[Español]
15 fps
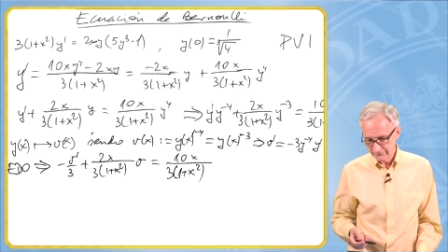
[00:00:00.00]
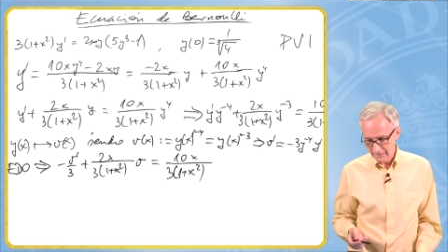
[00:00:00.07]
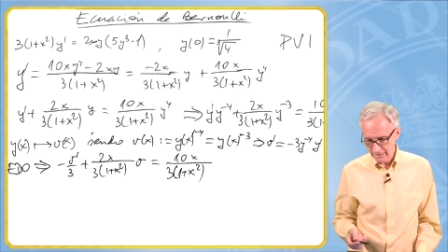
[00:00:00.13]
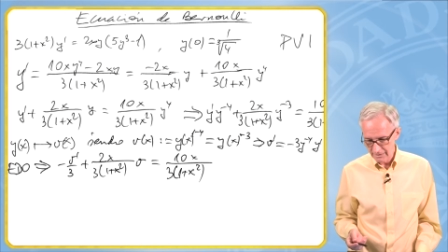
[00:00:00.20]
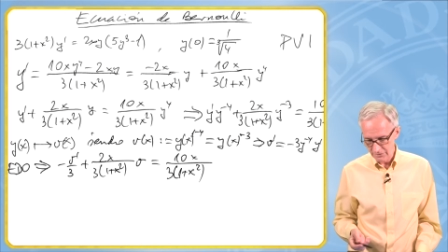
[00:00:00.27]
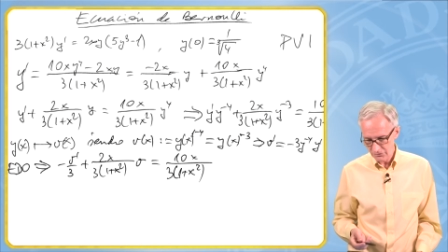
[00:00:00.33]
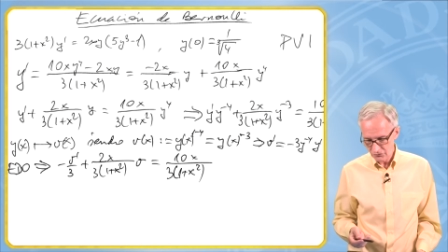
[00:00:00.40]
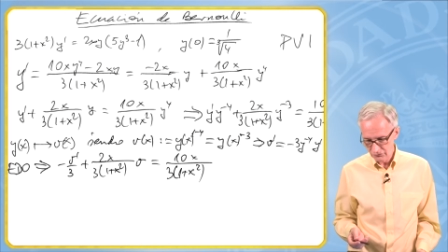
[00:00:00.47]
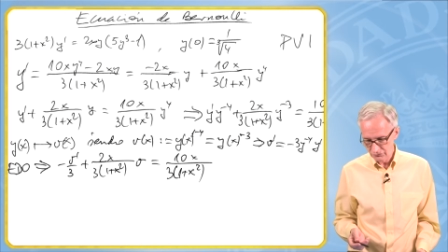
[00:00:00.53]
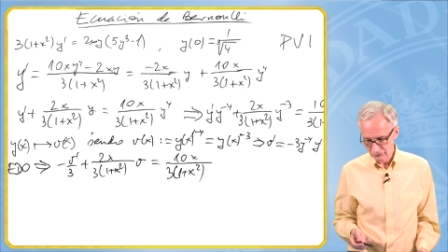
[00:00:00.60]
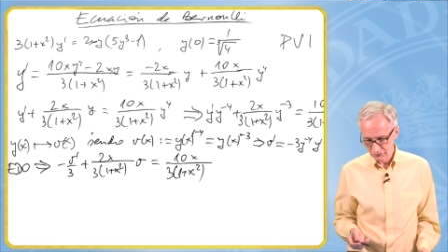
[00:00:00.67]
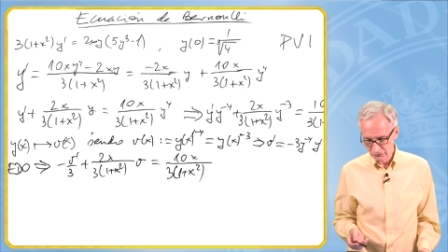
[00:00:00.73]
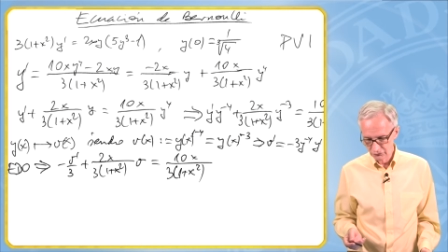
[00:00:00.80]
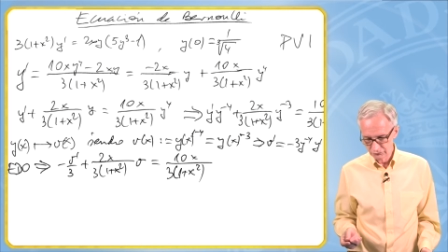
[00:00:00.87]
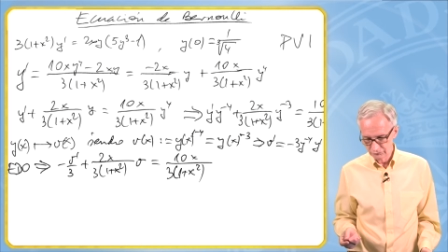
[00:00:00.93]
es
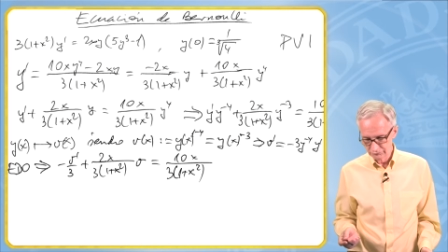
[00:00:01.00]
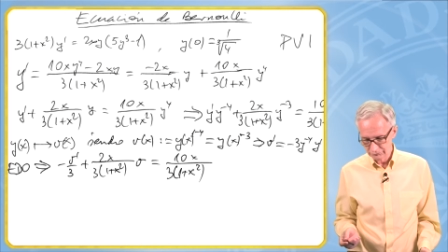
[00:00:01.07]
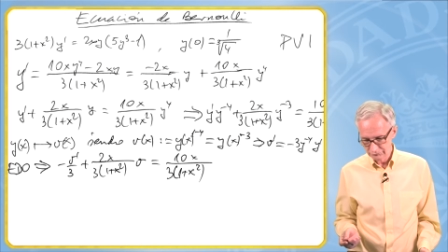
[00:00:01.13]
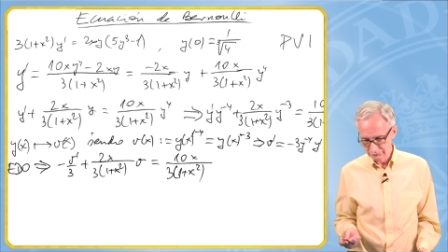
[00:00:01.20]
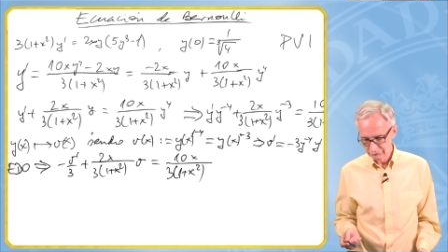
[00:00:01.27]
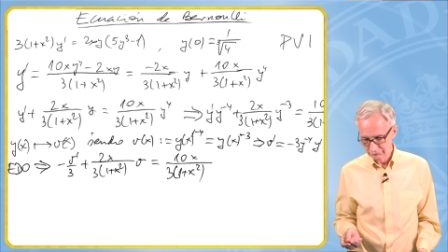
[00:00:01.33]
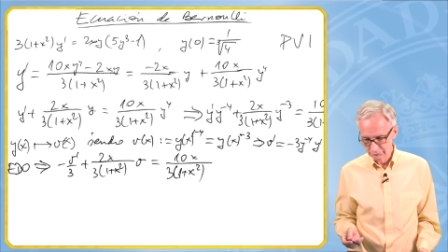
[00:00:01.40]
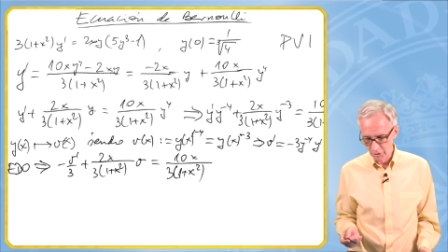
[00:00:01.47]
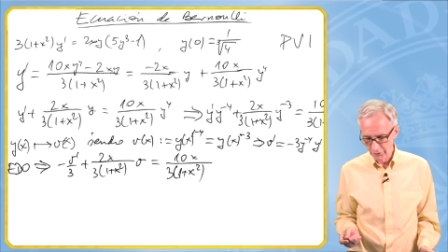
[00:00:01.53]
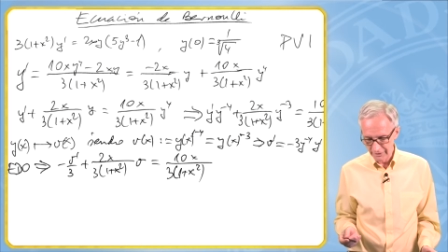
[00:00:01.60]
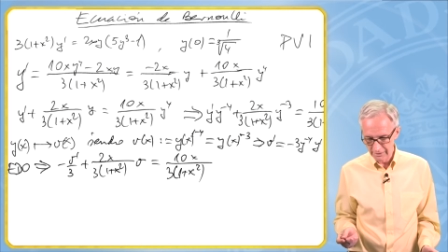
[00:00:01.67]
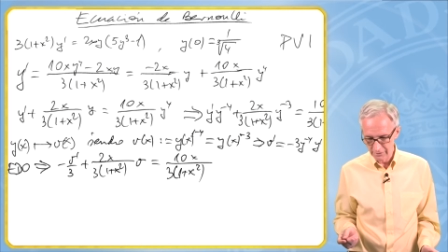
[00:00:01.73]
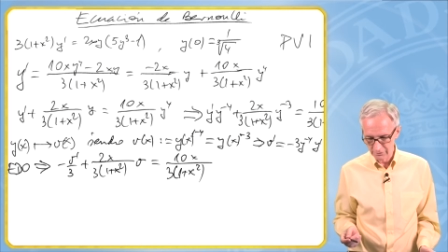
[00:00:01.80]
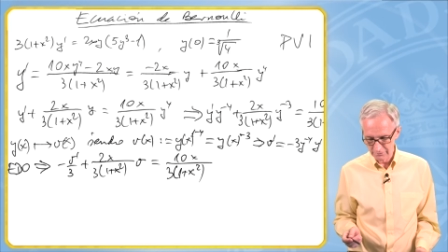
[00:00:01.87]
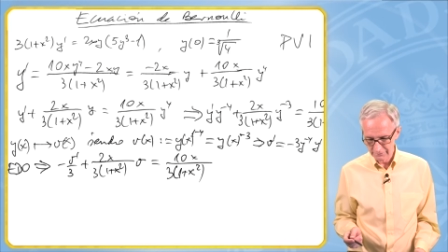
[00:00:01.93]
un
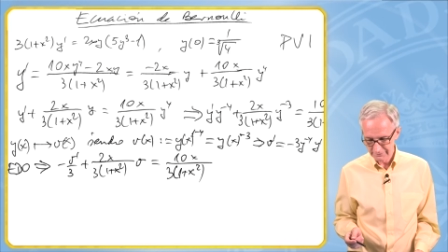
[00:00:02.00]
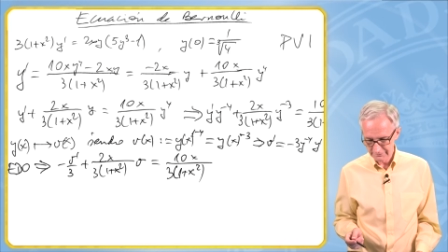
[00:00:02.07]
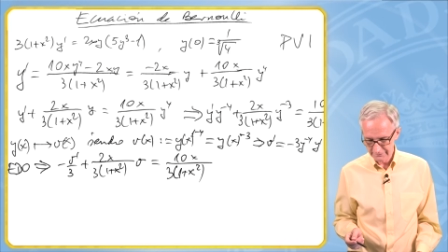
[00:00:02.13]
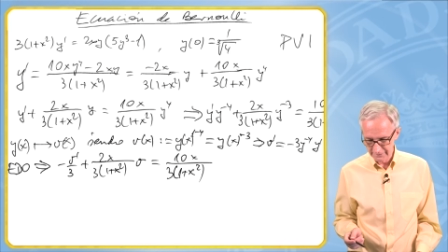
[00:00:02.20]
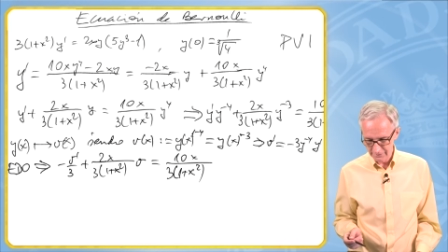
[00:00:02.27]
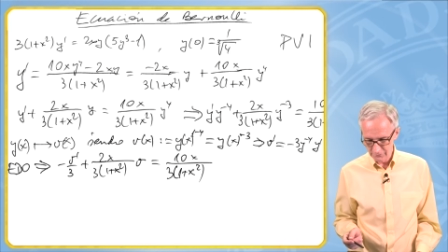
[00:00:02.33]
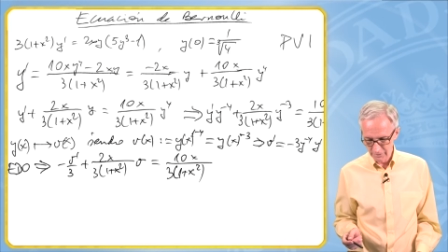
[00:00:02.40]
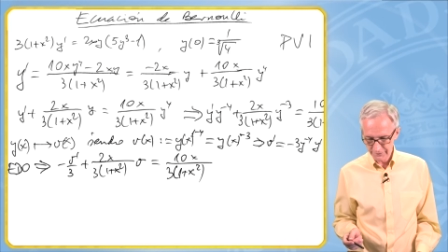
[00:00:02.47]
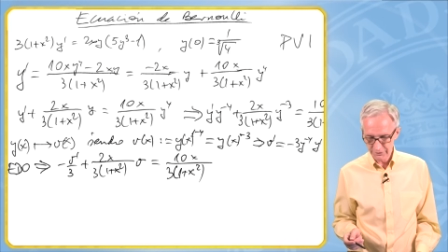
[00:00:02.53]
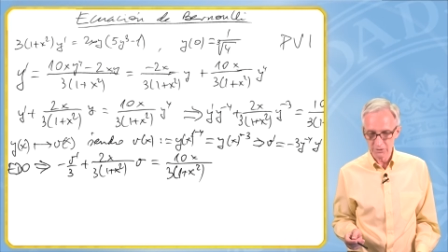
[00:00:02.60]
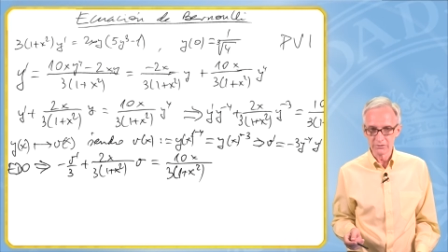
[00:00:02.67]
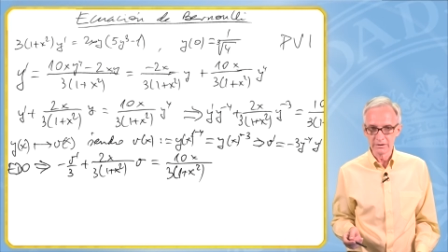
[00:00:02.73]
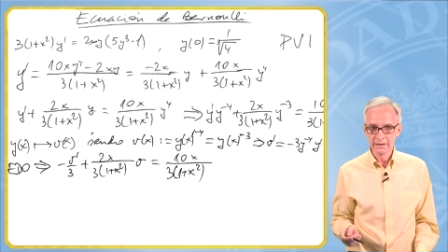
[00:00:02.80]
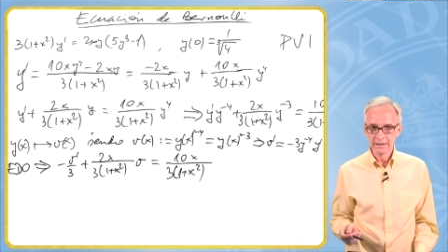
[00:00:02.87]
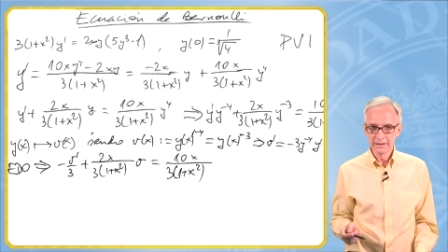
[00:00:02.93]
modelo de
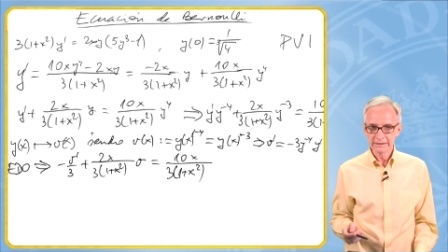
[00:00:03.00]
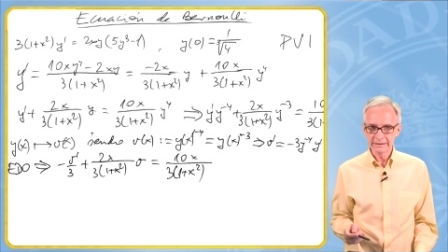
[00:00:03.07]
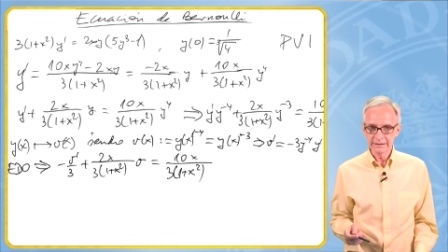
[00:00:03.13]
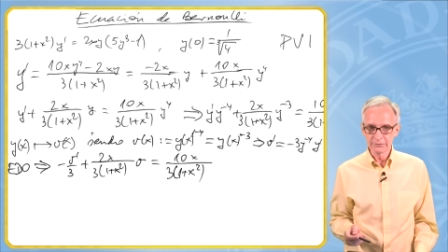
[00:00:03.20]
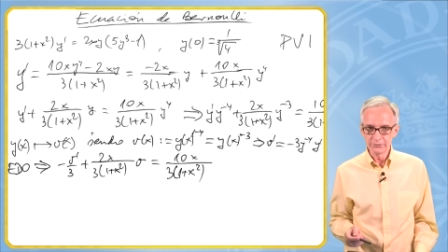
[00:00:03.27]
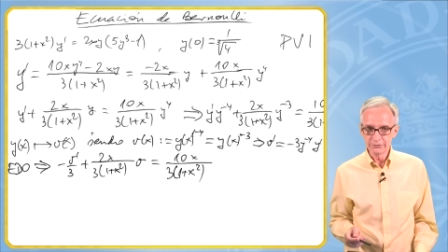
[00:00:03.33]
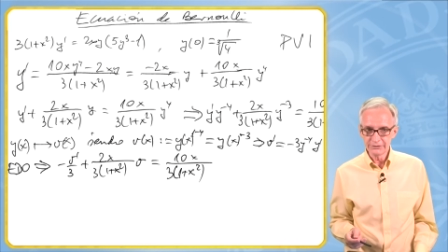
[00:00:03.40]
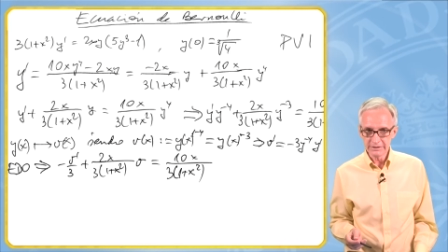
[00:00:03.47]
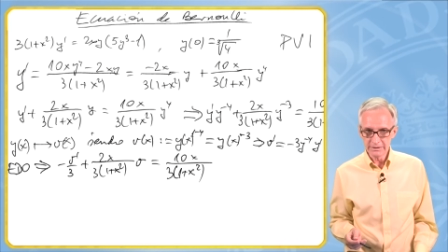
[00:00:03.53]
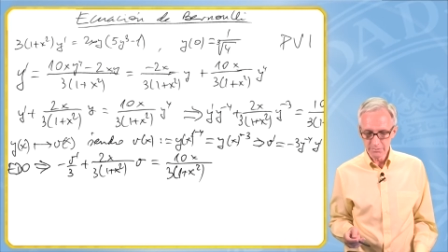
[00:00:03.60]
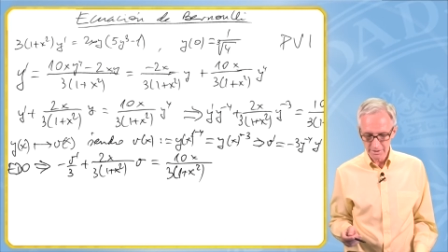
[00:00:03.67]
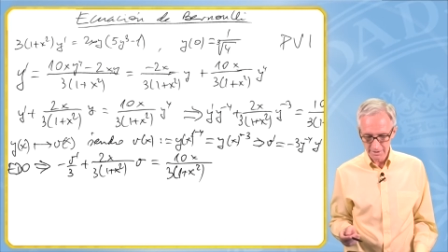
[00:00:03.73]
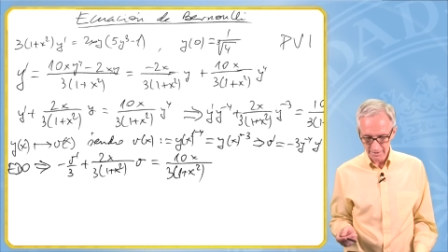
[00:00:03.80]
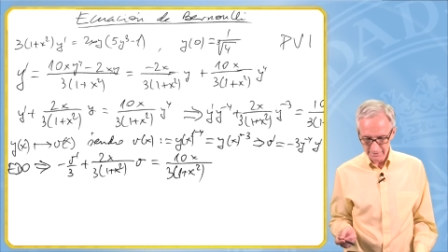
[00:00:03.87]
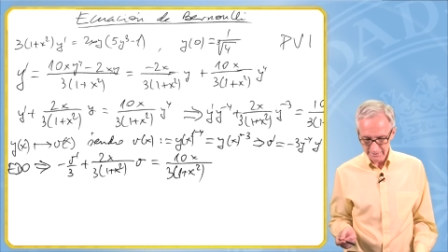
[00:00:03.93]
ecuación
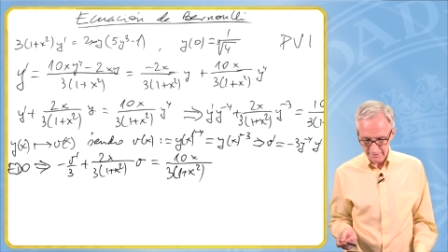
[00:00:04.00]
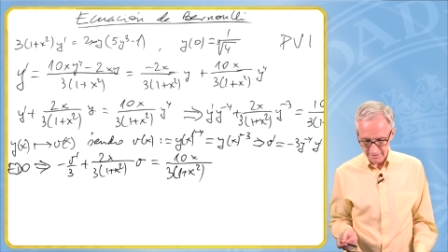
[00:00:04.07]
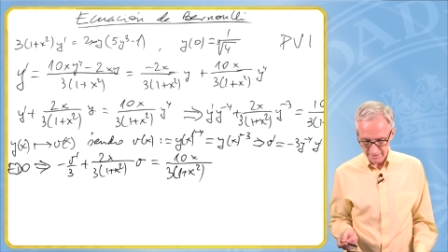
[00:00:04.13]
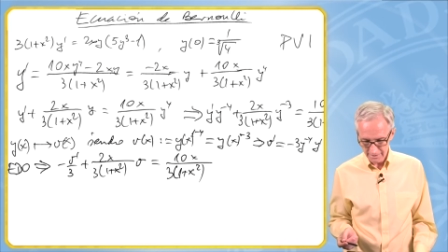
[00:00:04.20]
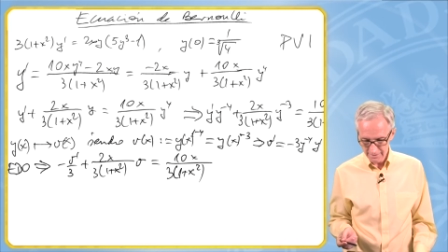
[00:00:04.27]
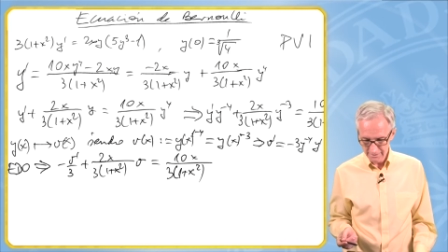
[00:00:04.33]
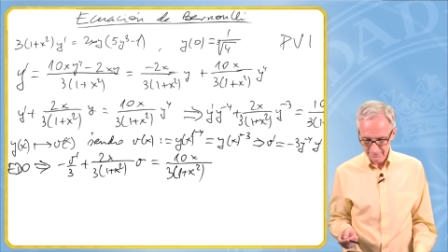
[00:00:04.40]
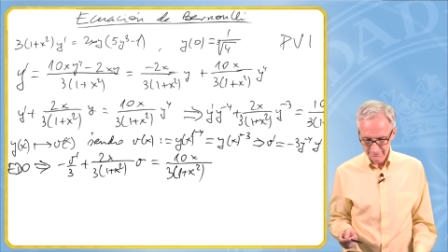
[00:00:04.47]
reducible a lineal,